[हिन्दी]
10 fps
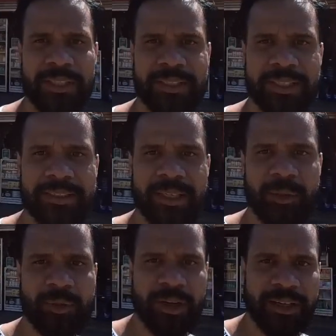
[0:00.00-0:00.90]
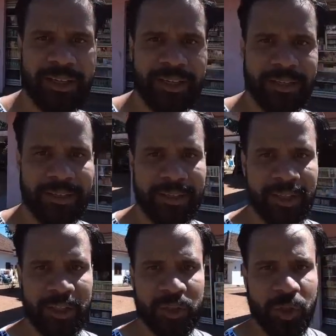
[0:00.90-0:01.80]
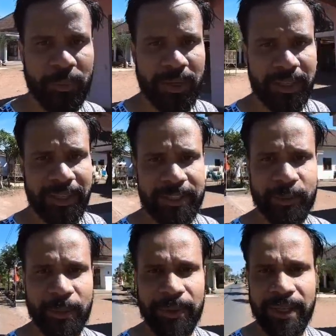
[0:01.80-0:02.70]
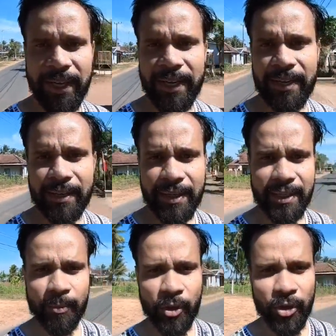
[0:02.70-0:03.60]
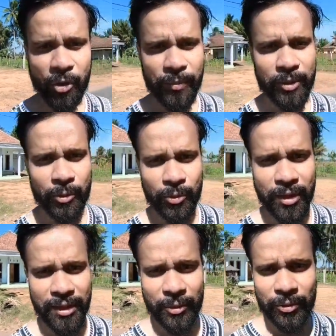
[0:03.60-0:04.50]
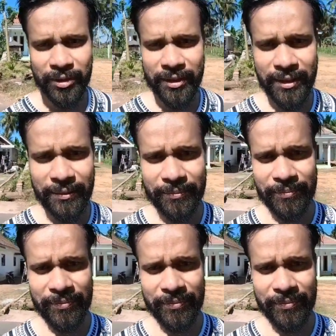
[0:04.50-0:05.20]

ऐसा ऐसा दुकानें हैं जो अपने देश में भी है गली मोहल्लों में जो दुकानें होती है